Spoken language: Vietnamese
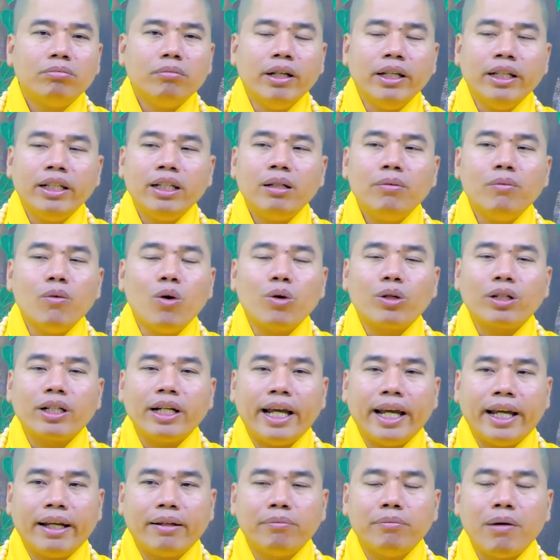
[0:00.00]
bị nó buộc
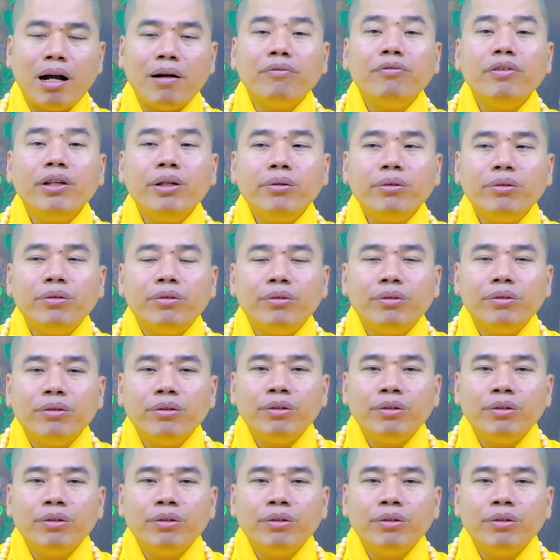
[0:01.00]
ràng bám víu.